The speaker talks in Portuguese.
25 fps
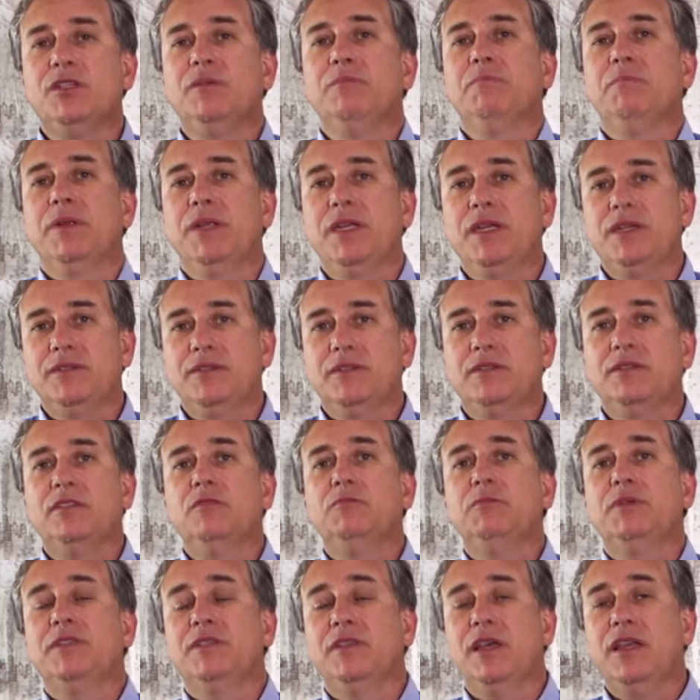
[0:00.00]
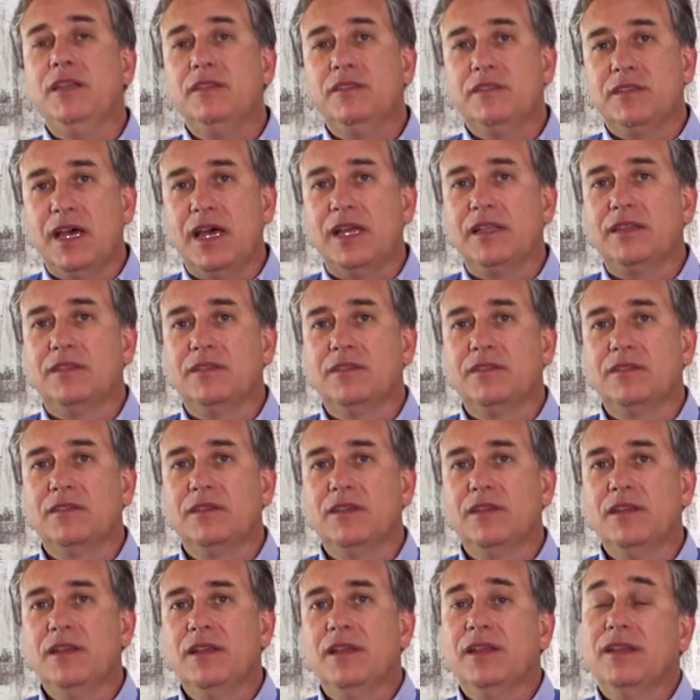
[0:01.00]
empresas especializadas
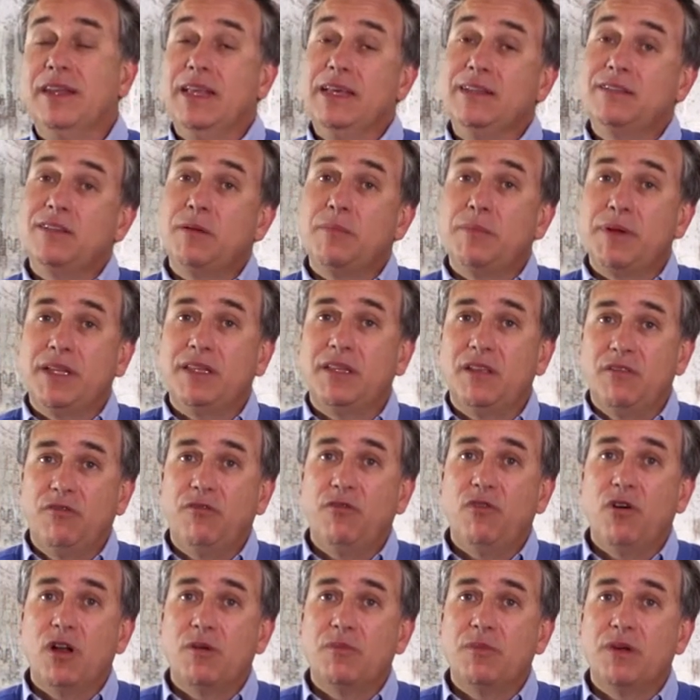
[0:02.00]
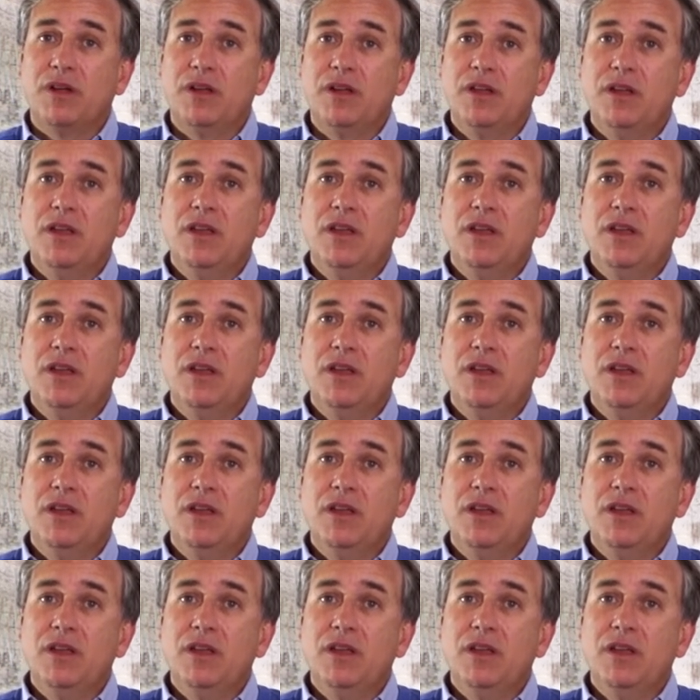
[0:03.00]
nesta plataforma.